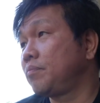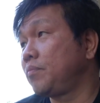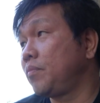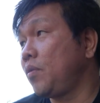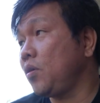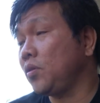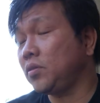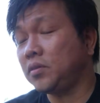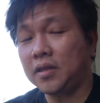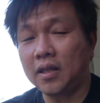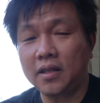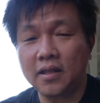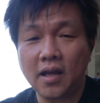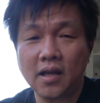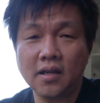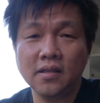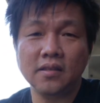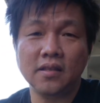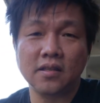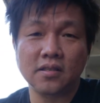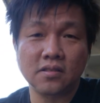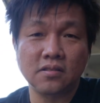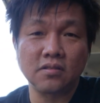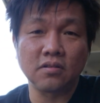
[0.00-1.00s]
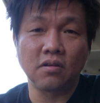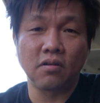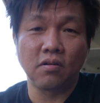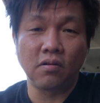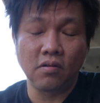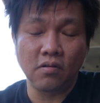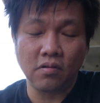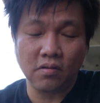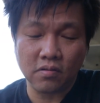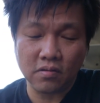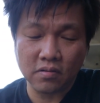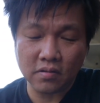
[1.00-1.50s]
持ってないんです
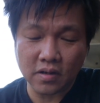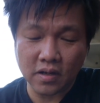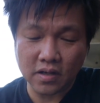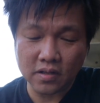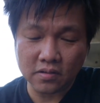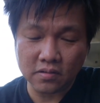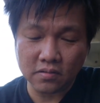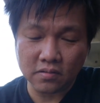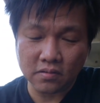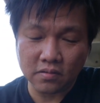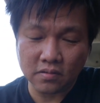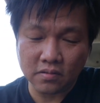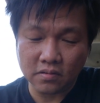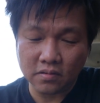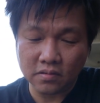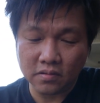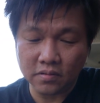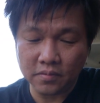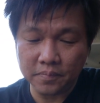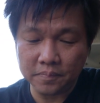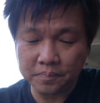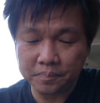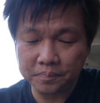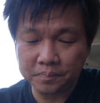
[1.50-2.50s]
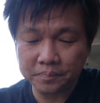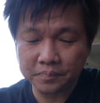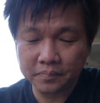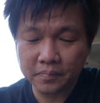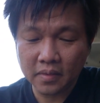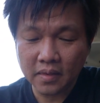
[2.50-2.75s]
よあのー